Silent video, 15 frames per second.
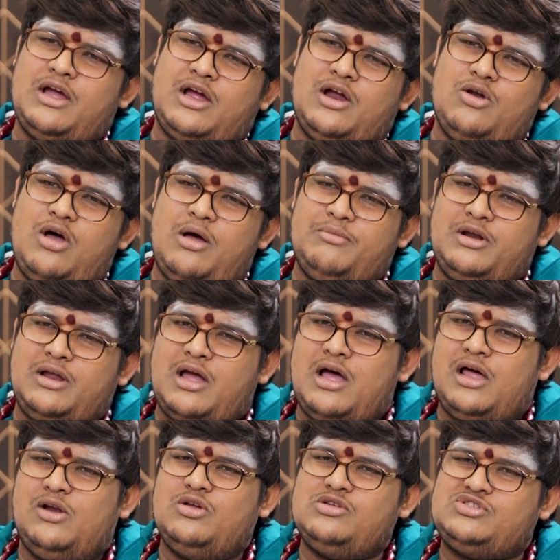ఎక్కడో
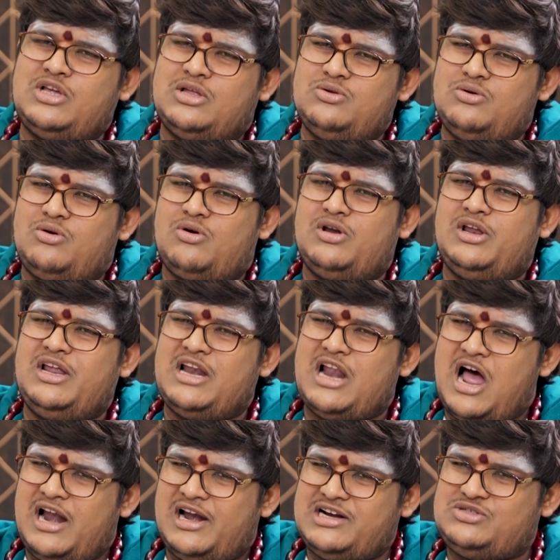అమెరికాలో చదువుకొని
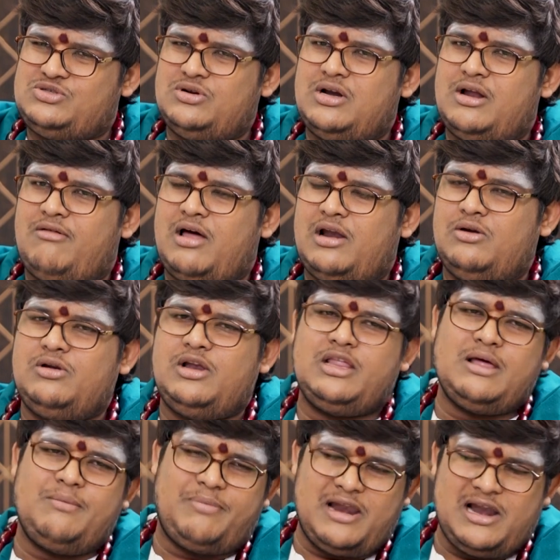నాలెడ్జ్ ఉన్న వాళ్ళు
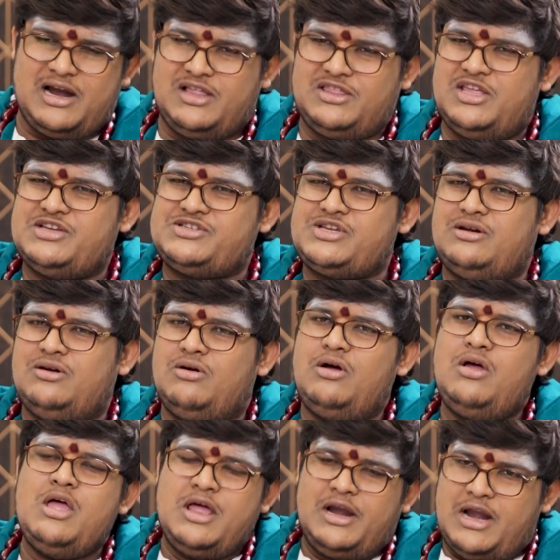లేదా పలానా దేశంలో
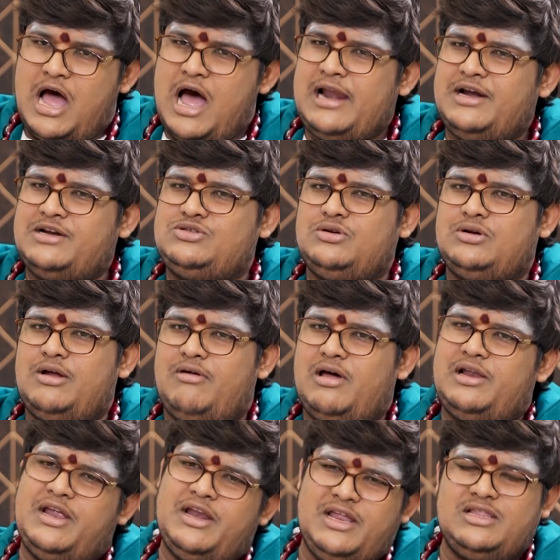నాలెడ్జ్ ఉన్న
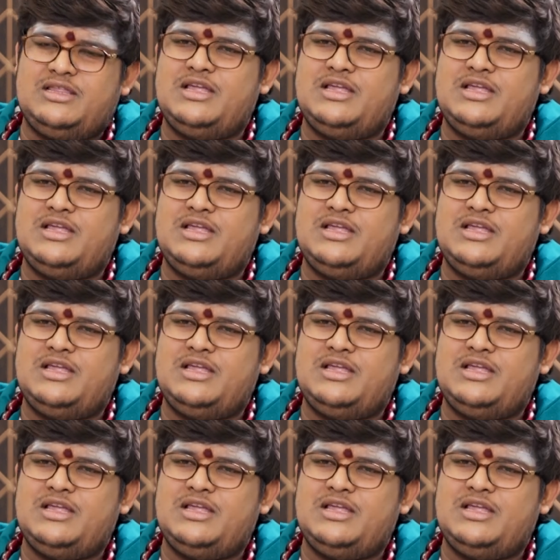వాళ్ళు ఎనీ